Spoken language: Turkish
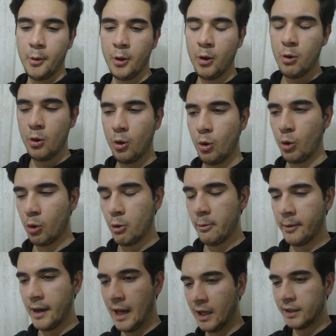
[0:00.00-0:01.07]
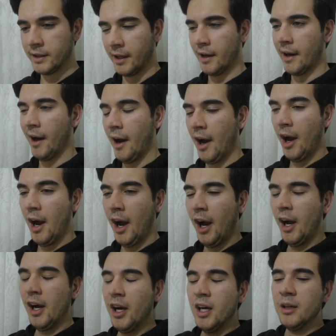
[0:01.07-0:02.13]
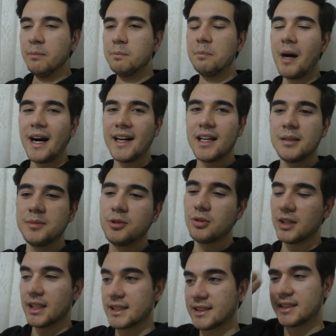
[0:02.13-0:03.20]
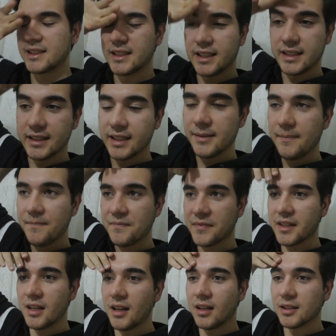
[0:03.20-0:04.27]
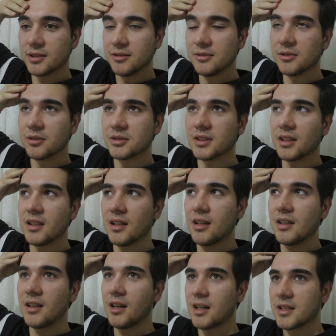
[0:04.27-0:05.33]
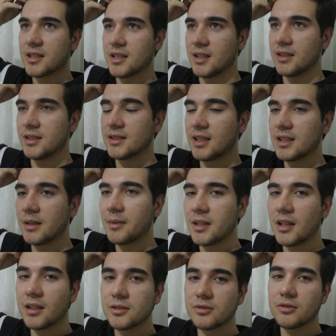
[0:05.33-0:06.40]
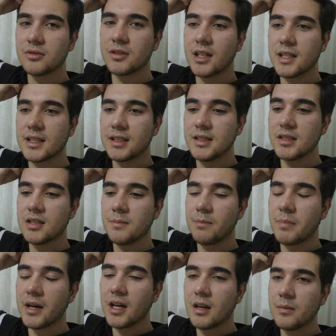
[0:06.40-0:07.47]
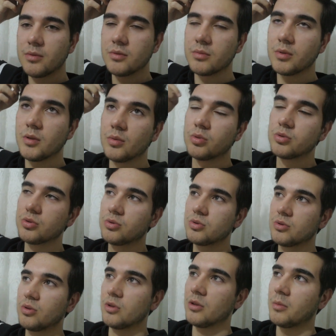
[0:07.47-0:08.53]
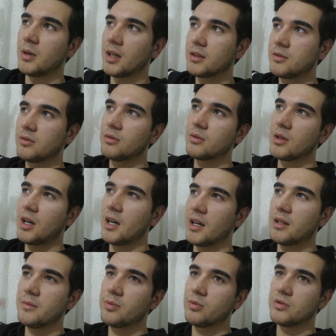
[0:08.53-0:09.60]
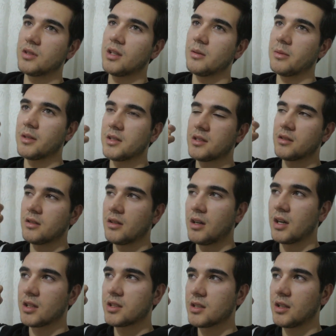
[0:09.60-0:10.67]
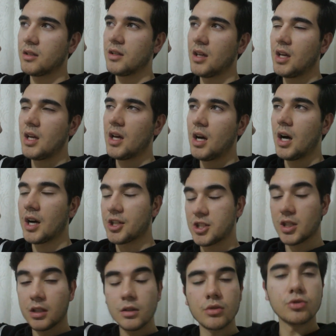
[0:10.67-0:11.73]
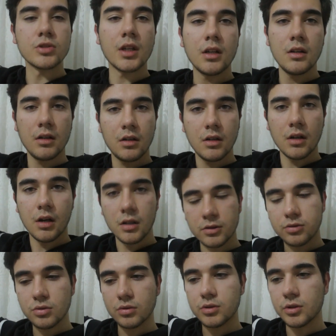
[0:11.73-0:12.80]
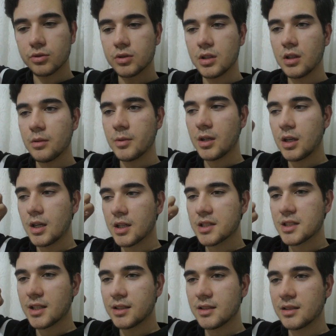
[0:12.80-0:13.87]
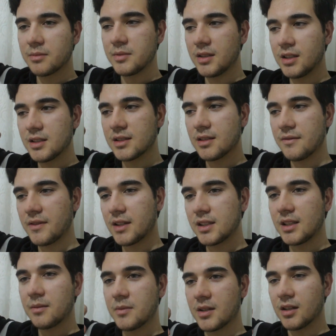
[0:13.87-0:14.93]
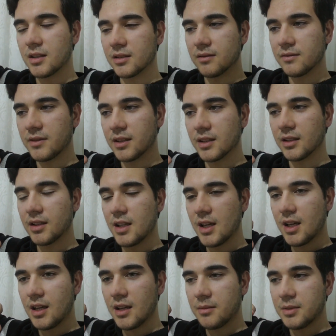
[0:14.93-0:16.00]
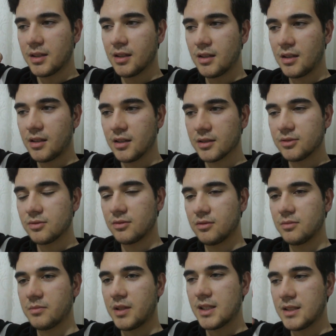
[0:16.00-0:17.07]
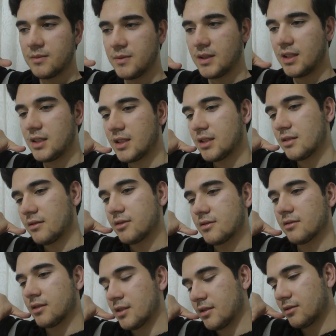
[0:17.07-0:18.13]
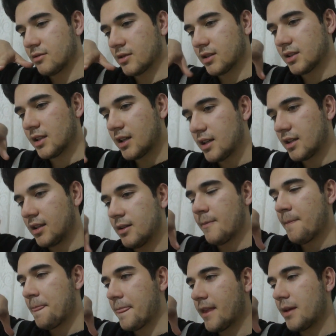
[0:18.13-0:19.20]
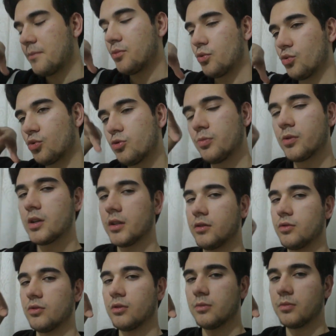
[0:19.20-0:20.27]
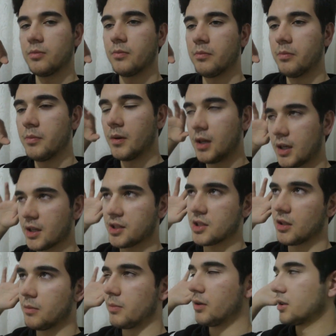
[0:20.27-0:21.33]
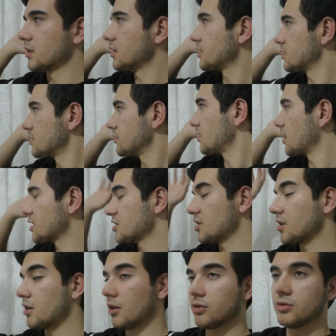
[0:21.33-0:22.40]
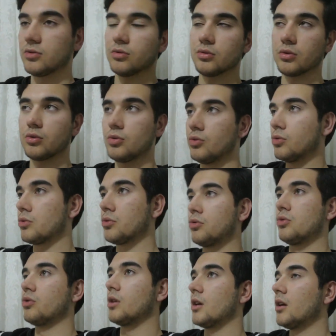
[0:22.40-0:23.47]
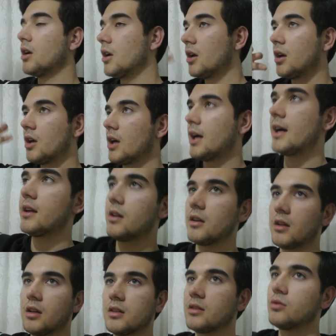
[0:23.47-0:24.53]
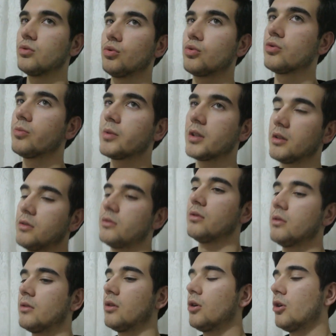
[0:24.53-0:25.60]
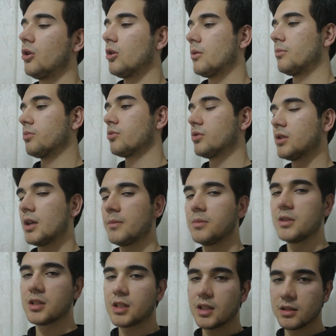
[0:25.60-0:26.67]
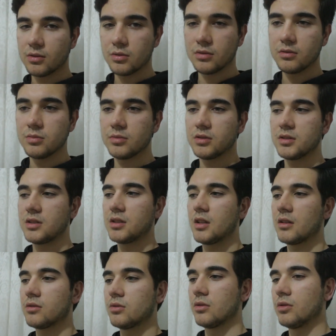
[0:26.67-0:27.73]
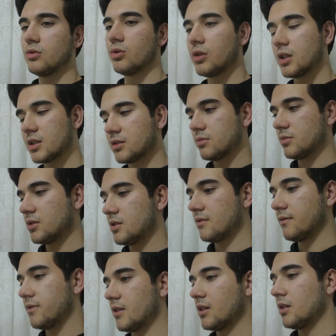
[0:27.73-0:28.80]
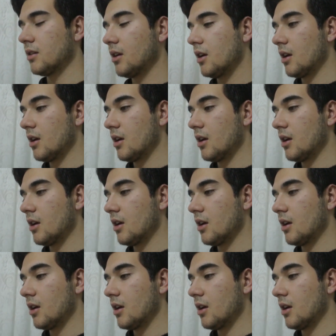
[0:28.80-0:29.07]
Bugün uykum geldi ya. Baya bir dolaştık şeyde. Altınoluk'ta, Akçay'da. Zaten ben Altınoluk'a gidince baya bir böyle huzur doluyum. Altınoluk ayrı bir güzel bence. Akçay. Akçay da güzel. Altınoluk da güzel ama Akçay'da tabii ilk seferde hep kaldım falan. Bir de altın olun bence bir değişik havası var. Orada daha iyi. Hep uykumu getiriyor bu Akçay, balık Akçay, altın oluk Güre. Her yere yani uykumu getiriyor. Bugün de hep dışarıda olduğumuzdan dolayı dolaştığımız için falan